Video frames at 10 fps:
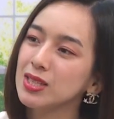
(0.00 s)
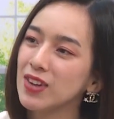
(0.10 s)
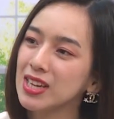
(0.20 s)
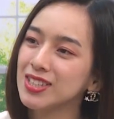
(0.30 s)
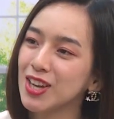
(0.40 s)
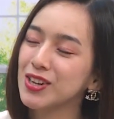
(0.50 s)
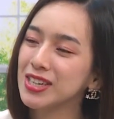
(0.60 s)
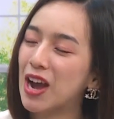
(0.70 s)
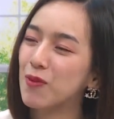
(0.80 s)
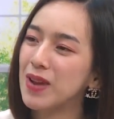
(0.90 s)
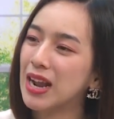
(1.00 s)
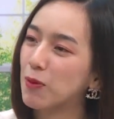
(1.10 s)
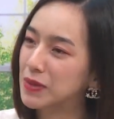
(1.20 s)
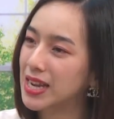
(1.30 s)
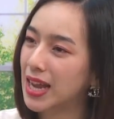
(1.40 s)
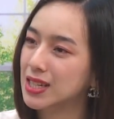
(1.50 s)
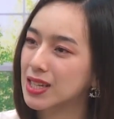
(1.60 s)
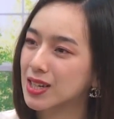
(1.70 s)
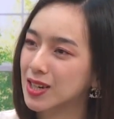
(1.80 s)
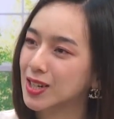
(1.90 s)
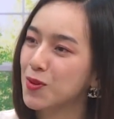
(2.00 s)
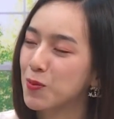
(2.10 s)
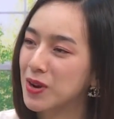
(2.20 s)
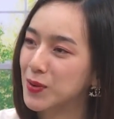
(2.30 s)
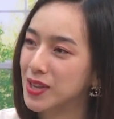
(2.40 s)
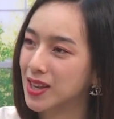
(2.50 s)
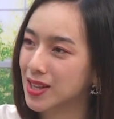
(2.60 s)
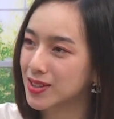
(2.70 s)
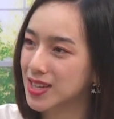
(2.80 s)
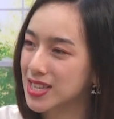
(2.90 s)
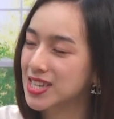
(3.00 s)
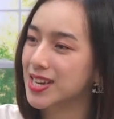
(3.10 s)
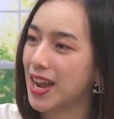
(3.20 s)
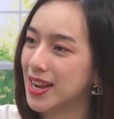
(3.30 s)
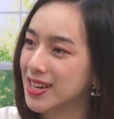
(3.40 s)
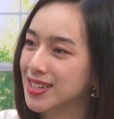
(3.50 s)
về cho người học đang học tiếng Anh thì Ok. có một điều gì anh có thể chia sẻ